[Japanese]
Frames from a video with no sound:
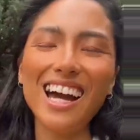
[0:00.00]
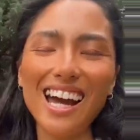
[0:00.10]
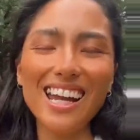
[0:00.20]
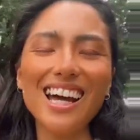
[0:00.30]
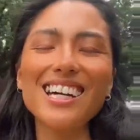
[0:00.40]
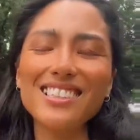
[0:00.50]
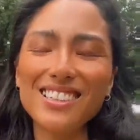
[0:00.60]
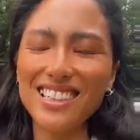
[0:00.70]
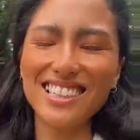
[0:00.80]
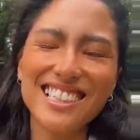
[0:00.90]
から
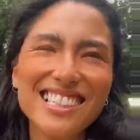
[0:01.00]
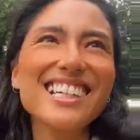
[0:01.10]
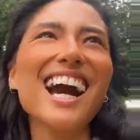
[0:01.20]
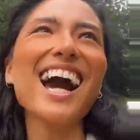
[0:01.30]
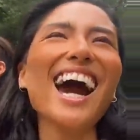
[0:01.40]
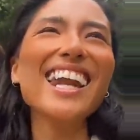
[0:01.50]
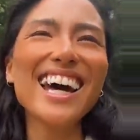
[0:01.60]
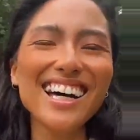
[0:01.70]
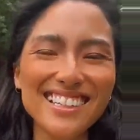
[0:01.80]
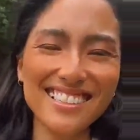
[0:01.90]
かか
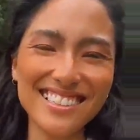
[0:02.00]
ら